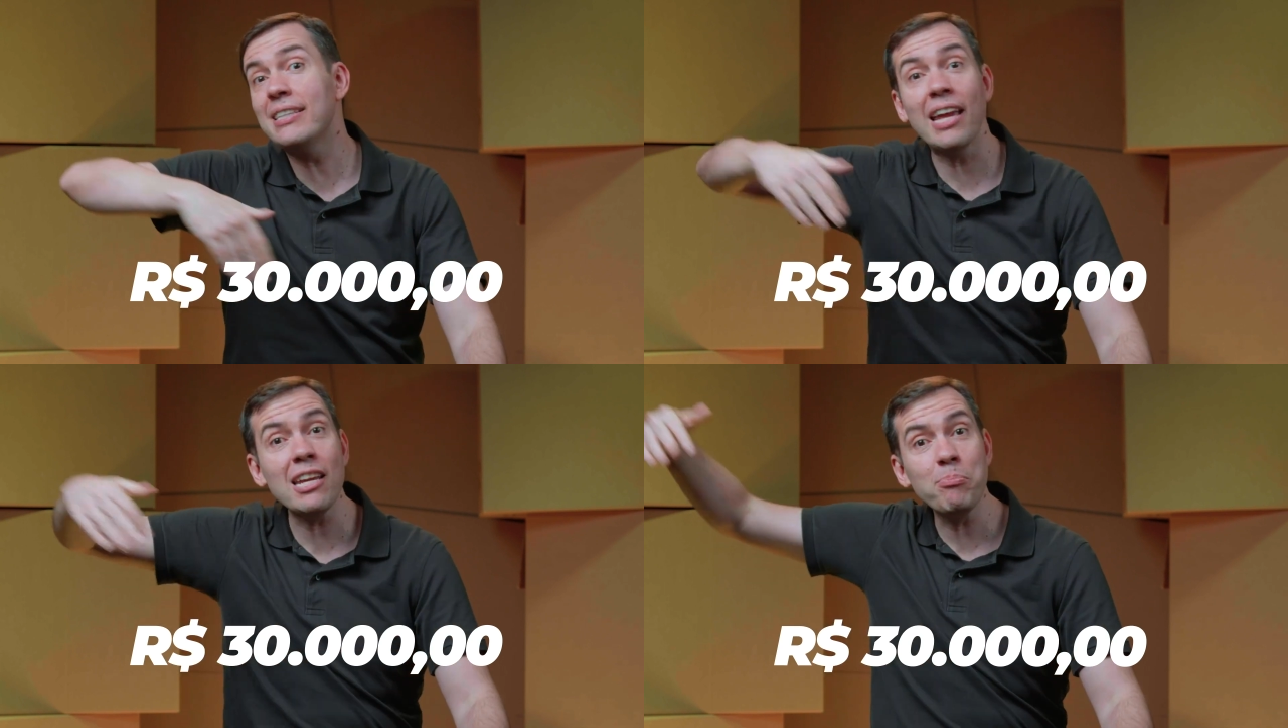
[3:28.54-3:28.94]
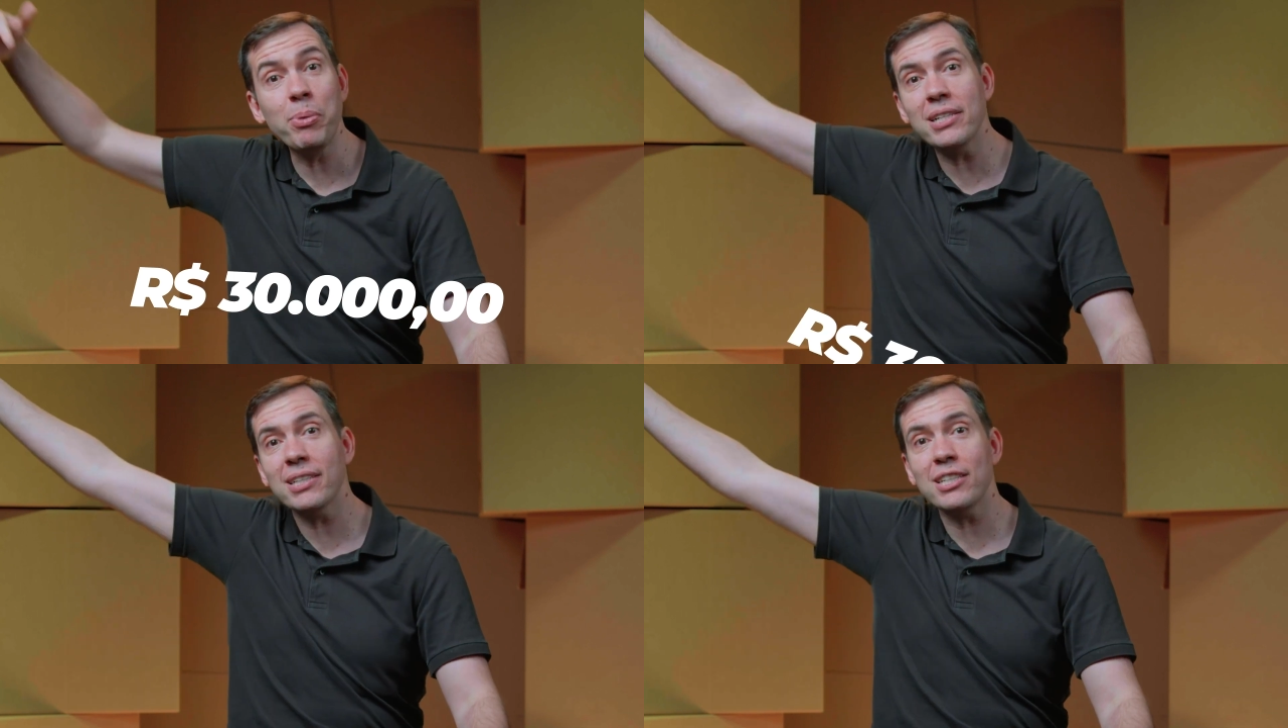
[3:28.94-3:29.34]
e tem
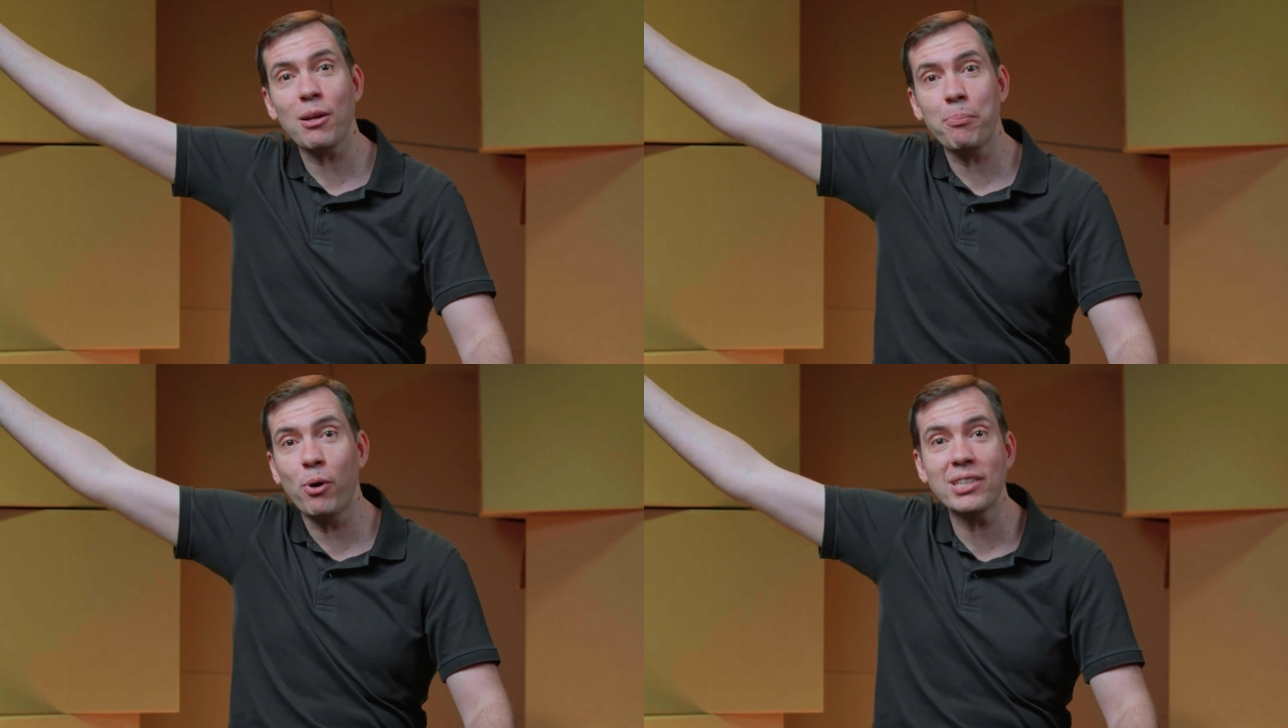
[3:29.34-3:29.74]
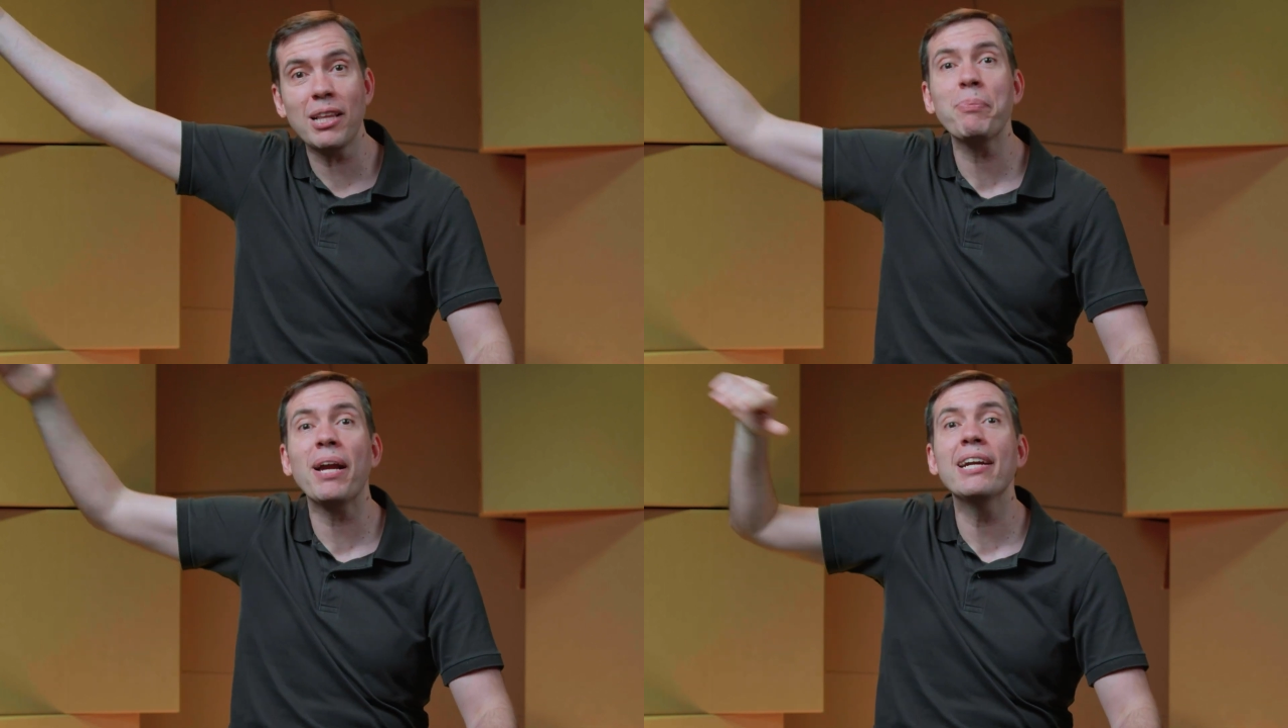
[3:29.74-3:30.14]
empresa que já pode
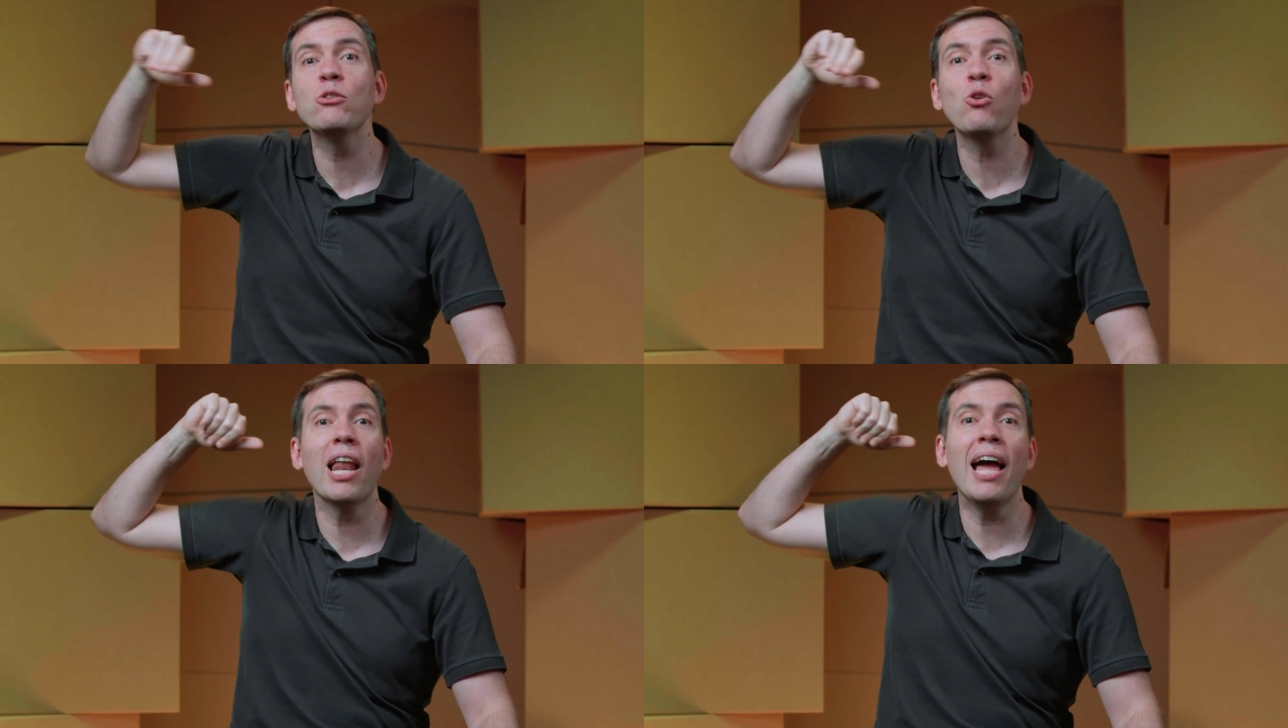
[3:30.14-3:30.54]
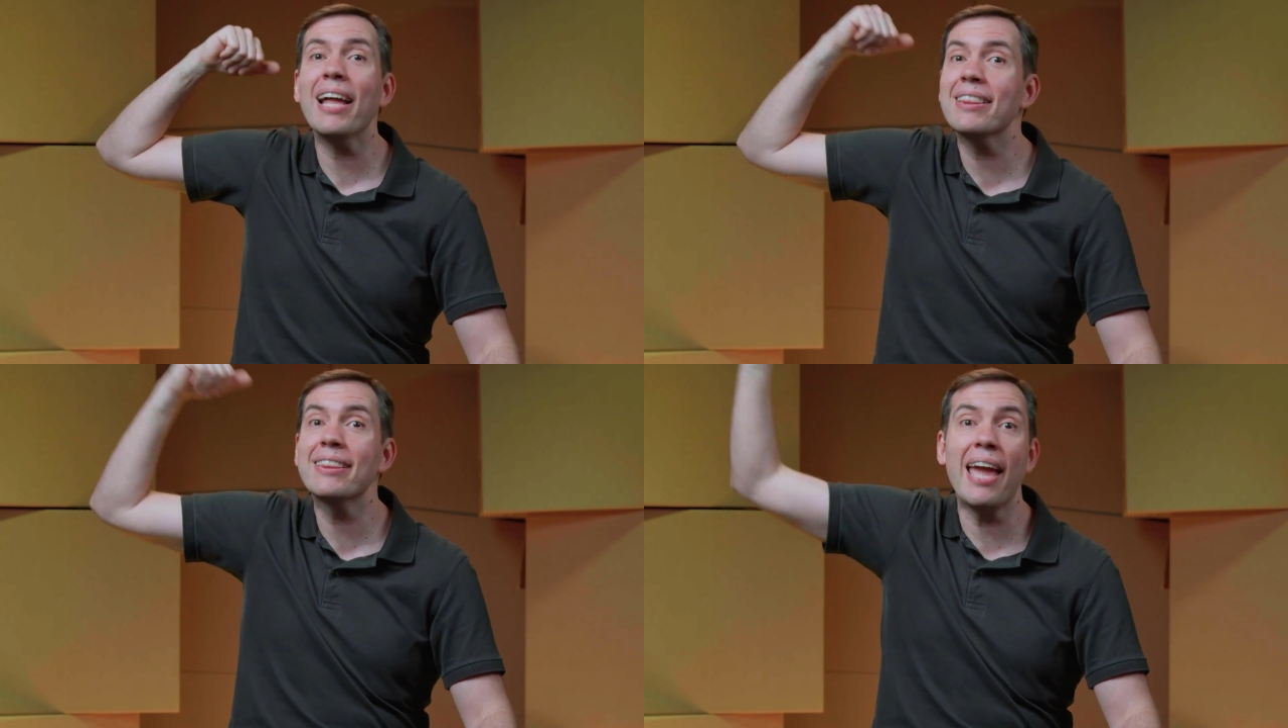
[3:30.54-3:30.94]
estar tá pagando lá
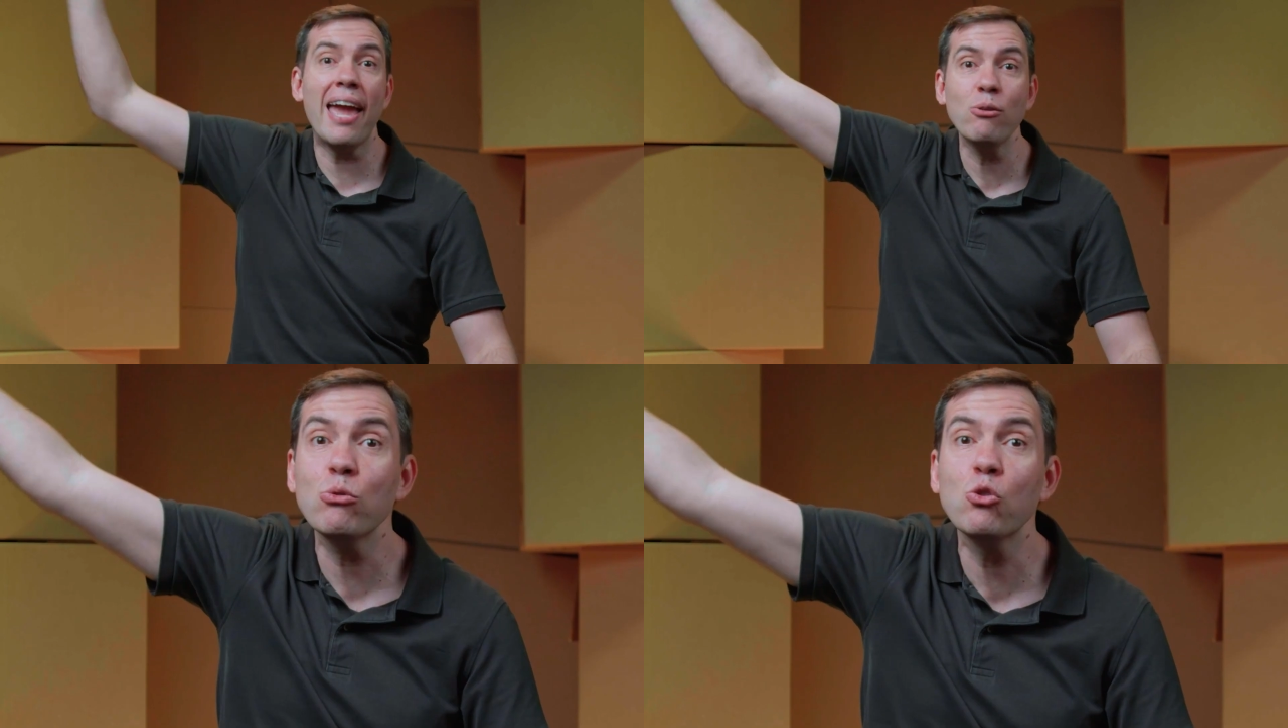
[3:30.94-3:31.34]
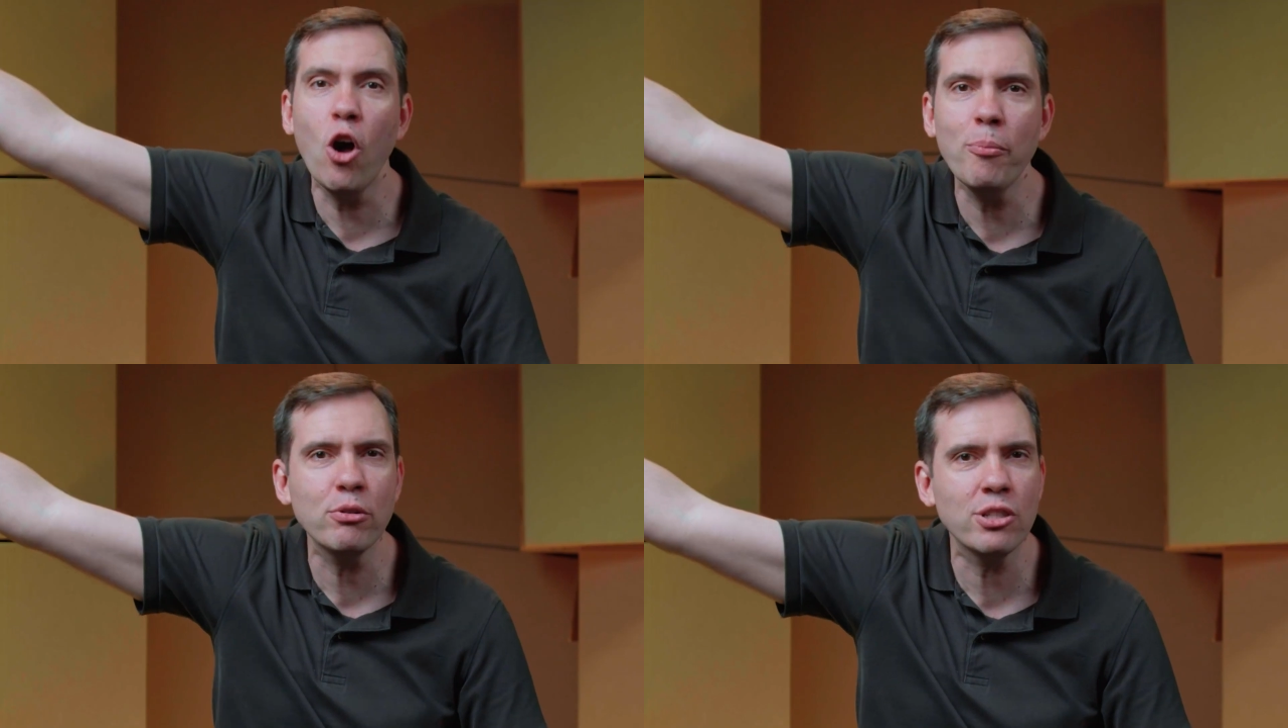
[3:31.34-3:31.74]
até o
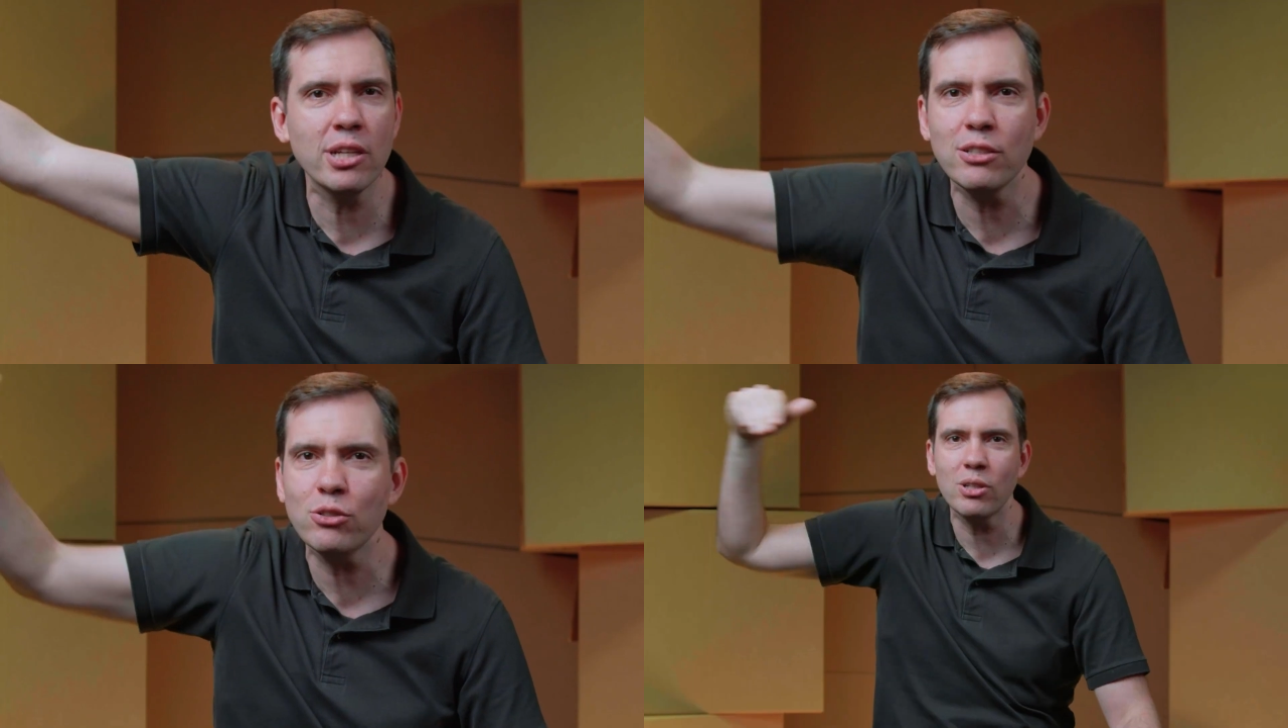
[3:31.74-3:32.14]
dobro disso,